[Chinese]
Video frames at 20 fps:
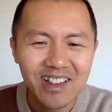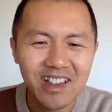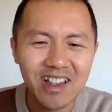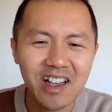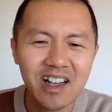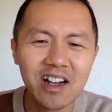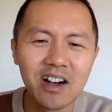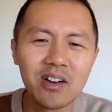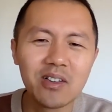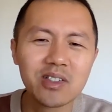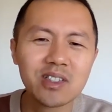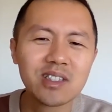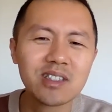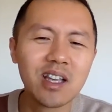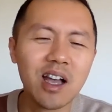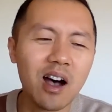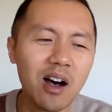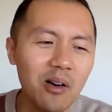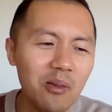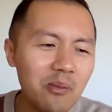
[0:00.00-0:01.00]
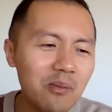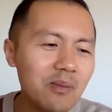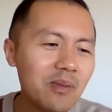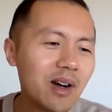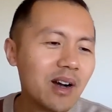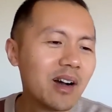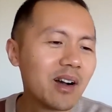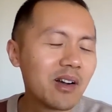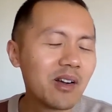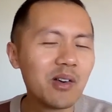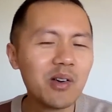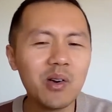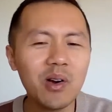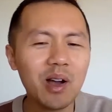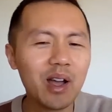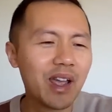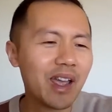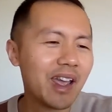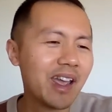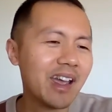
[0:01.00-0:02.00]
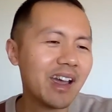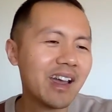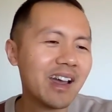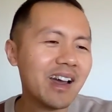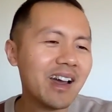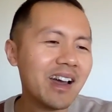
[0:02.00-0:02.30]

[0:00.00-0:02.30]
你在搞什么鬼？